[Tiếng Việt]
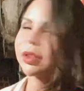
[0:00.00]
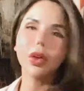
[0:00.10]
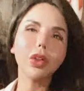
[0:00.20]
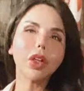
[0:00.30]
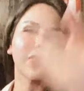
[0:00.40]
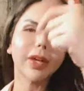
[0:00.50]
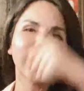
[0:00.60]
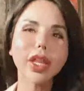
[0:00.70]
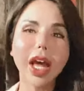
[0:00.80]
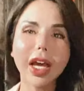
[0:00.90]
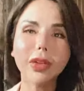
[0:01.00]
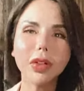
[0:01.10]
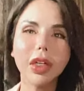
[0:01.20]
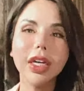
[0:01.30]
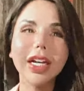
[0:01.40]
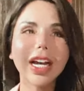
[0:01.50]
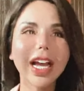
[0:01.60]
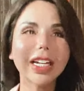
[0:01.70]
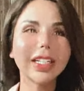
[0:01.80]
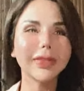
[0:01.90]
cuối cùng thì sao
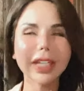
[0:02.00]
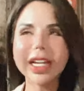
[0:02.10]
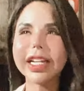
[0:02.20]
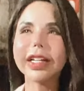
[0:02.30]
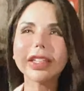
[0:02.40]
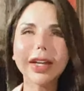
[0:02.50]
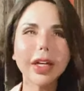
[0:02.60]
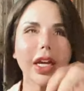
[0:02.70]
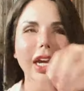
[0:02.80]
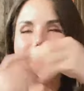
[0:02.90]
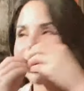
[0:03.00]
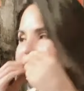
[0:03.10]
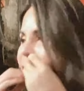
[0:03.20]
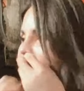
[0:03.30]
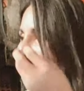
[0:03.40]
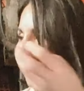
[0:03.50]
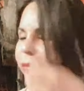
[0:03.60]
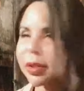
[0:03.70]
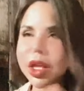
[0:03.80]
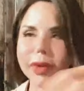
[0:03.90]
ăn nhưng mà thay vì người ta người ta lộn
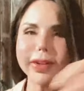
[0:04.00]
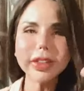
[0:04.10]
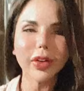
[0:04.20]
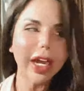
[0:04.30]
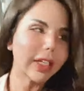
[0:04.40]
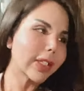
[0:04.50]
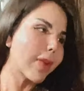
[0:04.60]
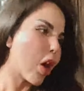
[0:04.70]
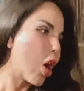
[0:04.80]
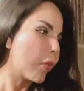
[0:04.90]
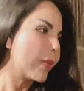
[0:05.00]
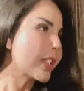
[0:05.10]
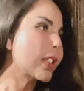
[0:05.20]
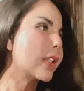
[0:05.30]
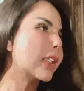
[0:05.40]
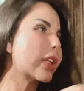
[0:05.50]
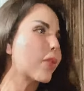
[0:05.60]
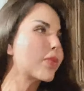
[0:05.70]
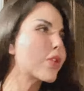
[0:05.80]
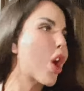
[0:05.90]
sơ mít đồ ra người ta mở hộp mít người ta
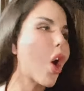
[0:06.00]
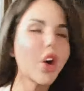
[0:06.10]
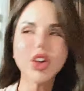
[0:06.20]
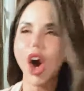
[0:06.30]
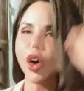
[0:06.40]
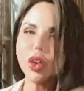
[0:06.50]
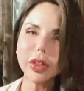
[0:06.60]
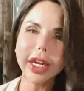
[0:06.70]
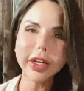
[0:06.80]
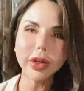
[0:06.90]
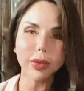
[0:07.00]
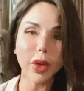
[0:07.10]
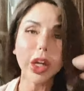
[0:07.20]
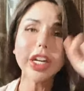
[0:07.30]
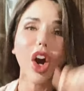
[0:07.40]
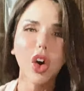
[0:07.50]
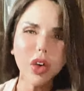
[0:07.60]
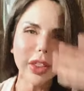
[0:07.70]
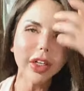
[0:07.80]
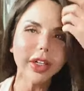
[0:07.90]
dục vô dỗ, dỗ luôn đi dục vô cái
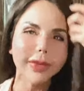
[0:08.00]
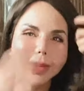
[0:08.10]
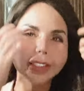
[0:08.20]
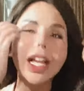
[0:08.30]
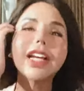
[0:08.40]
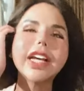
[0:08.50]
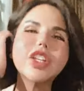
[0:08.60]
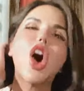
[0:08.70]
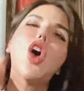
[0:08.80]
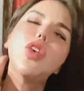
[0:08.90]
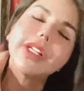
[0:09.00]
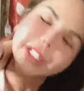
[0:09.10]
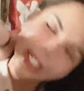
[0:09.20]
rổ nó như miền tây cái dỗ cho